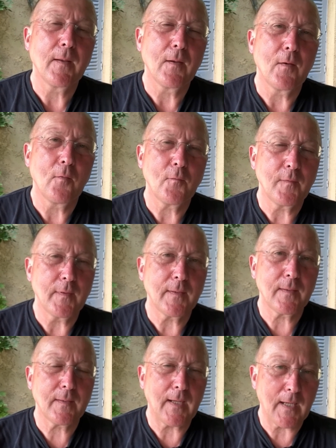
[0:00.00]
äh, und sie
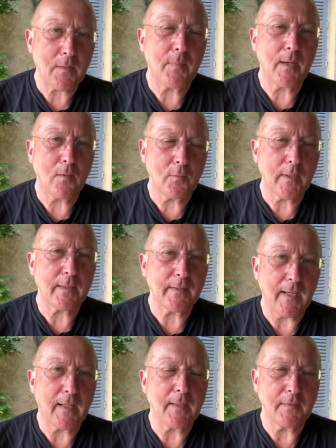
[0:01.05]
tragbar und
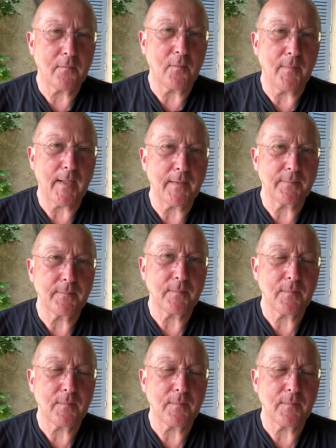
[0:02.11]
erträglich zu machen,